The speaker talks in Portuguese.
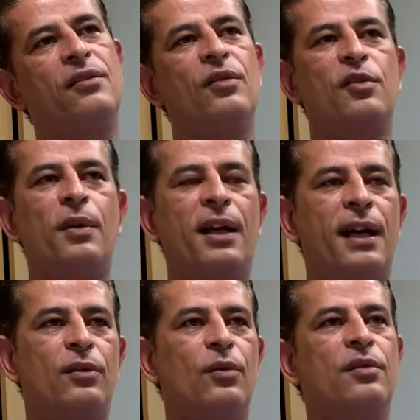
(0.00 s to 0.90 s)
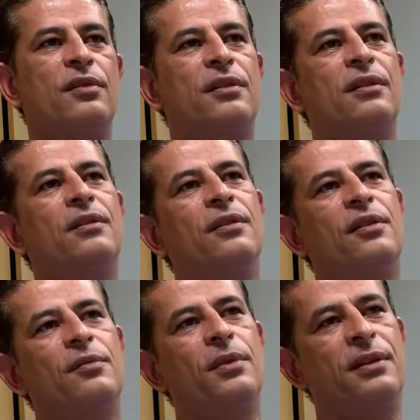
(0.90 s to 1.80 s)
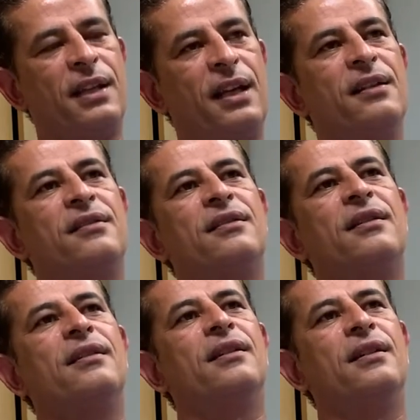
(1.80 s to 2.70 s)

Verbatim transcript: 2014, 2013,